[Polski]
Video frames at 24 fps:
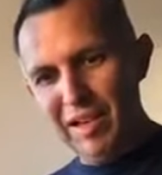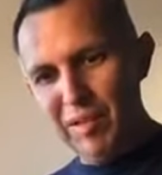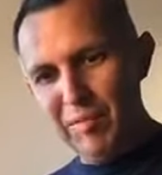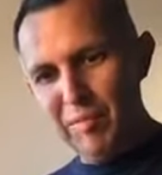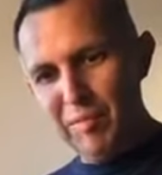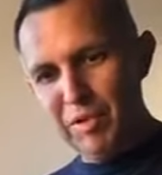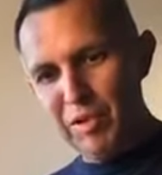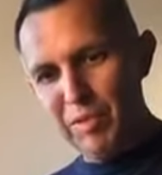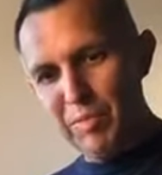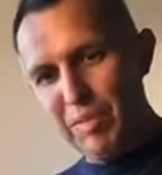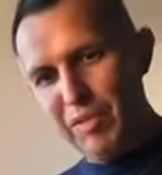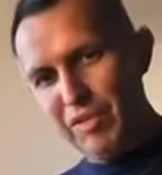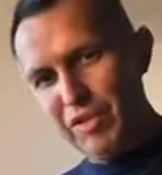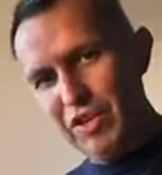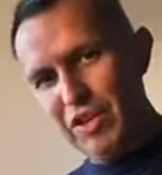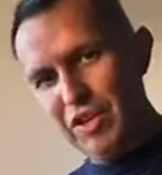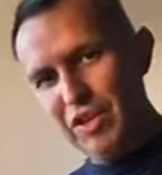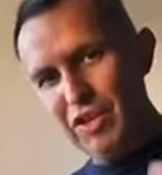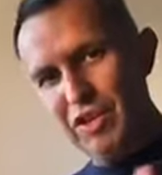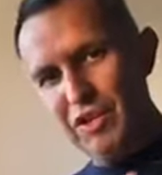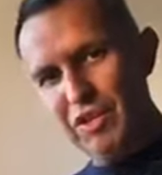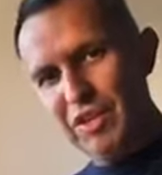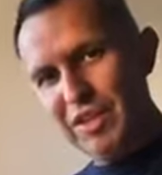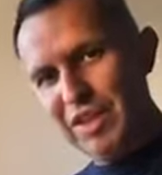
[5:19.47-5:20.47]
Muszę powiedzieć,
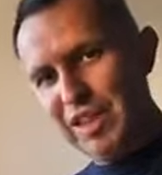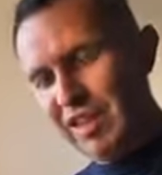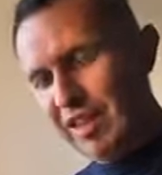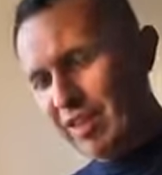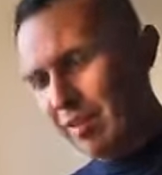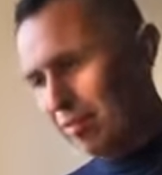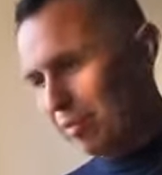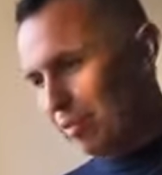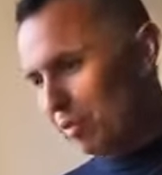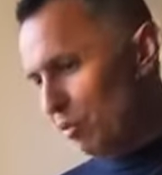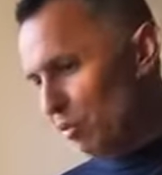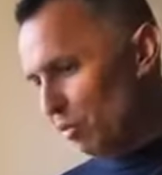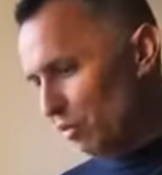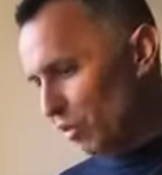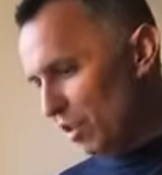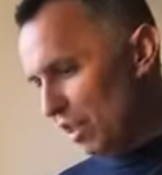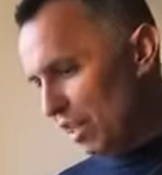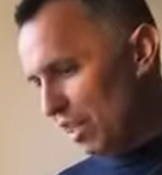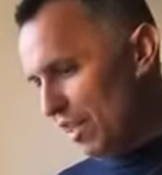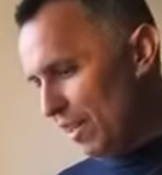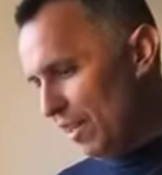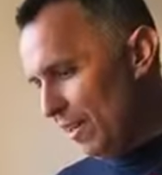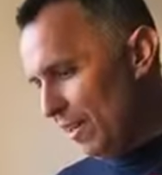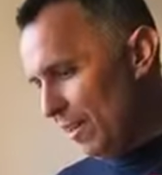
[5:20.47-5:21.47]
że ostatnie
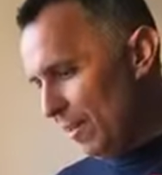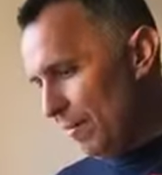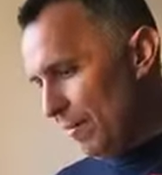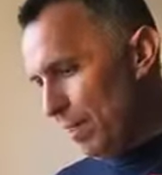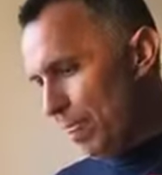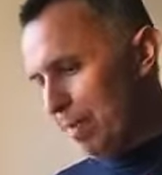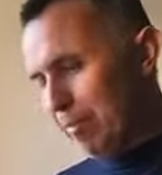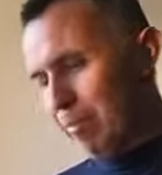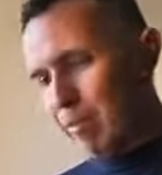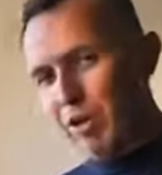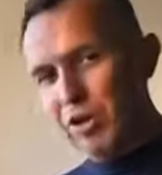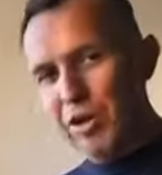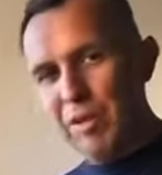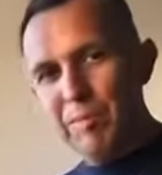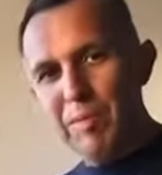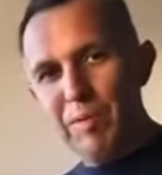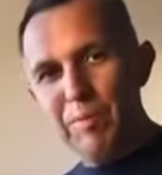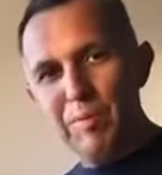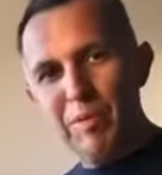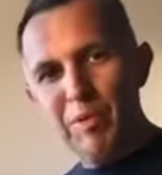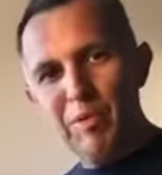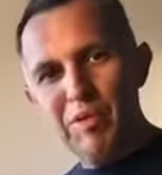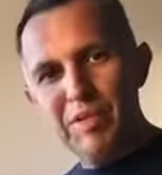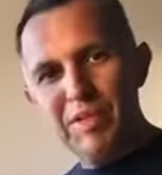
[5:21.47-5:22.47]
podróże moje po
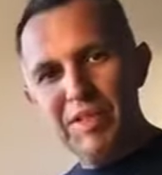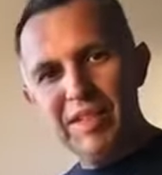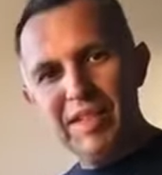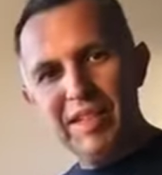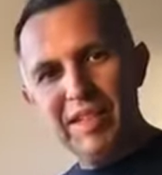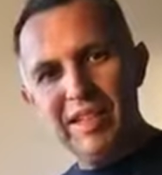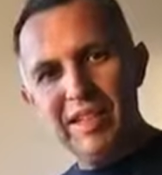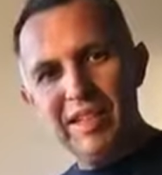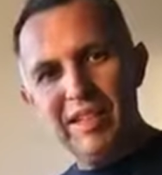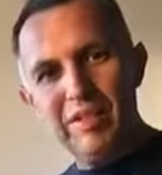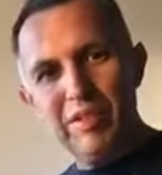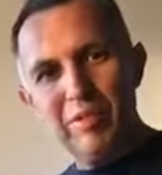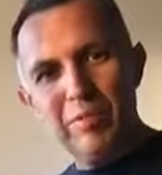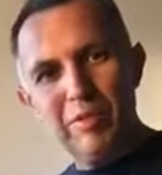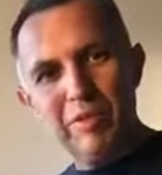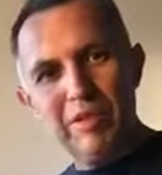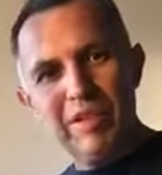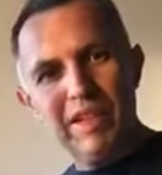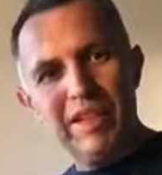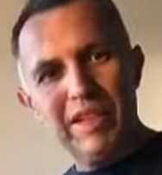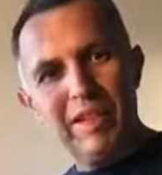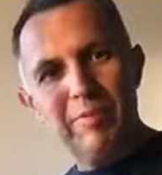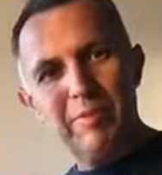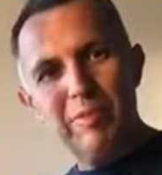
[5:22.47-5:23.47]
Polsce to były
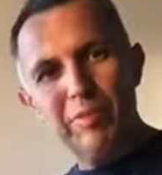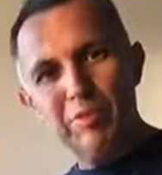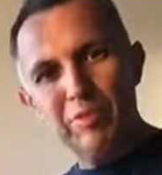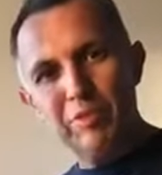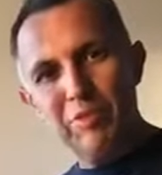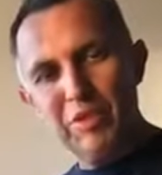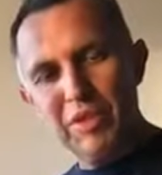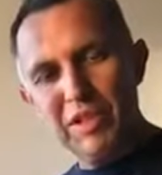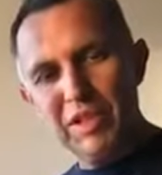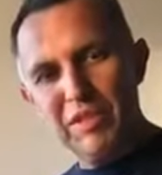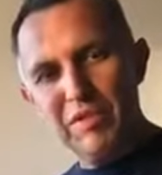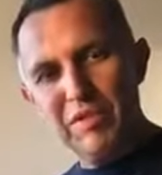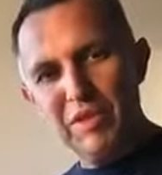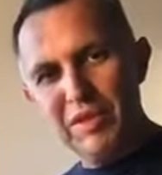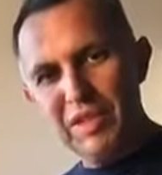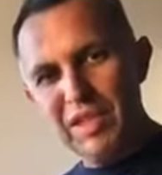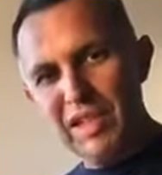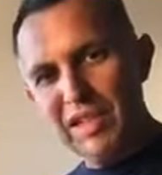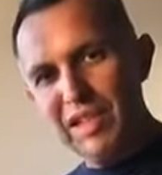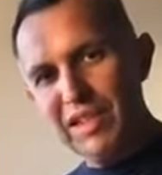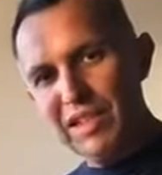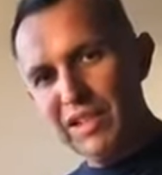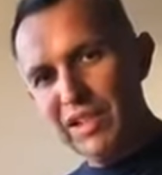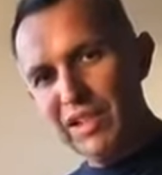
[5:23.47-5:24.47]
takie podróże
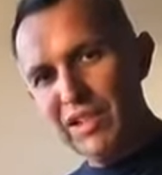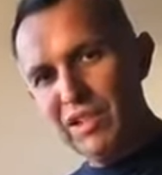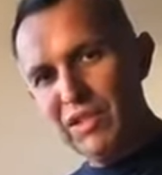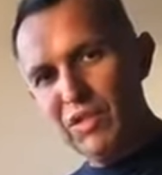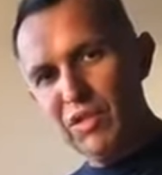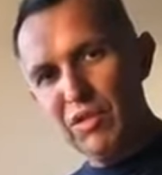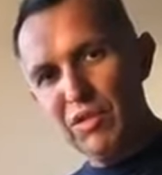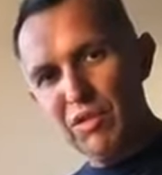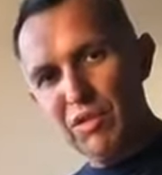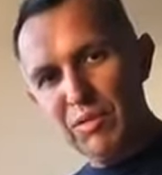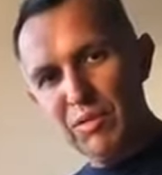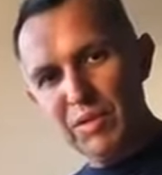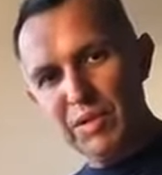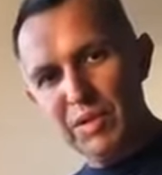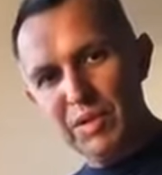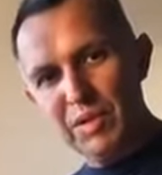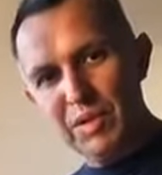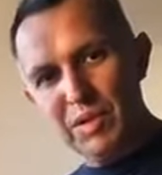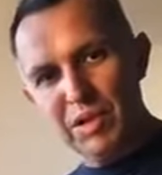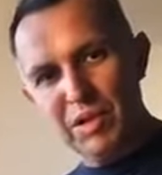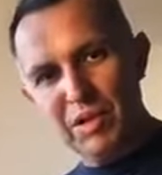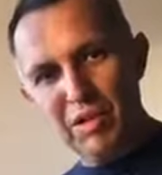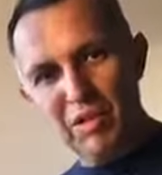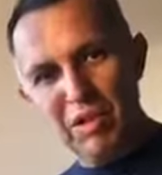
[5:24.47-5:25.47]
związane z historią,
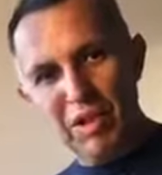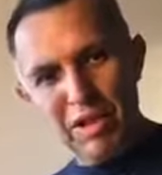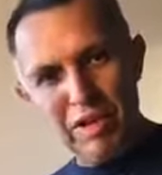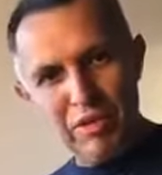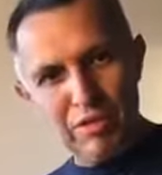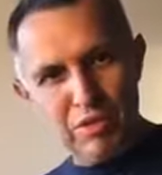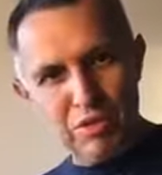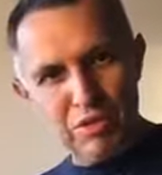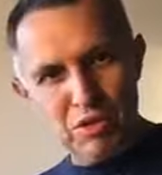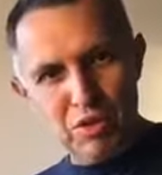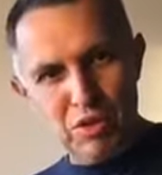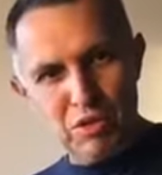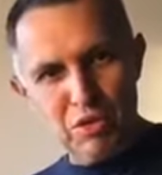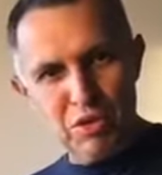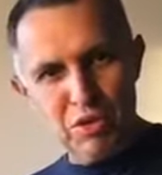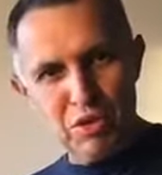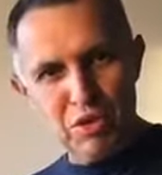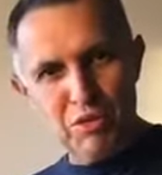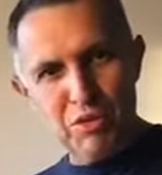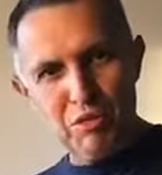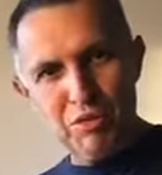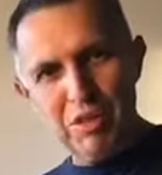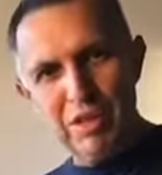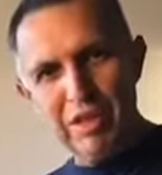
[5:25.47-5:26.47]
z kolejną
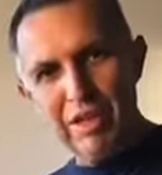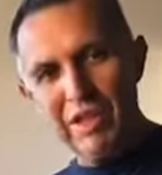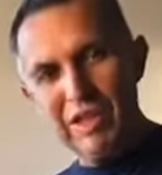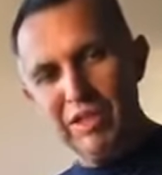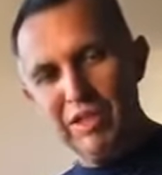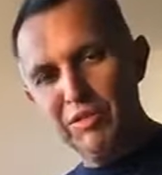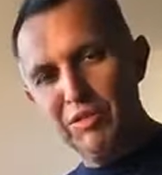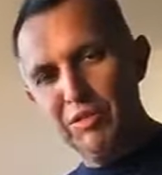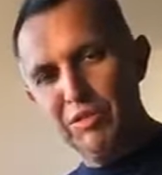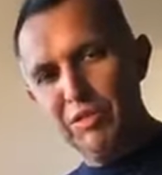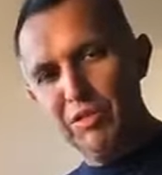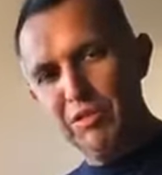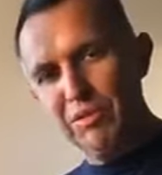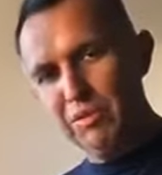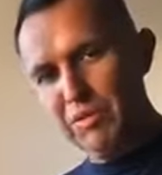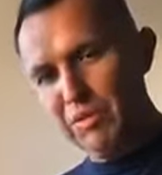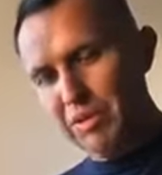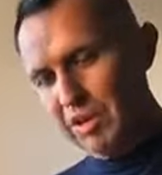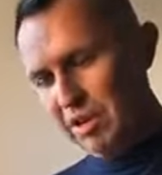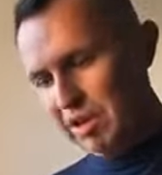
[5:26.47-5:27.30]
książką, którą